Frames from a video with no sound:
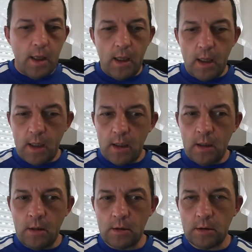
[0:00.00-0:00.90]

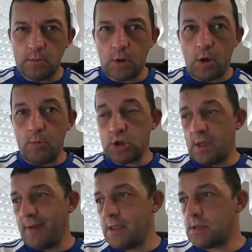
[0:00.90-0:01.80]
eh, como
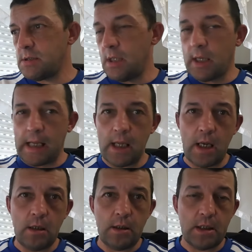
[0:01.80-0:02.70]
sabéis, el
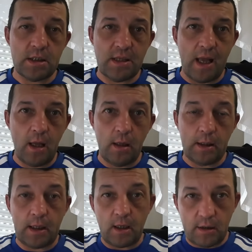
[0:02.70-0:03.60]
canal está
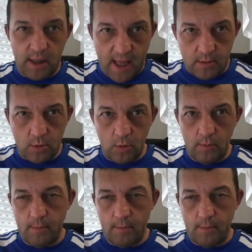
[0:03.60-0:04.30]
creciendo,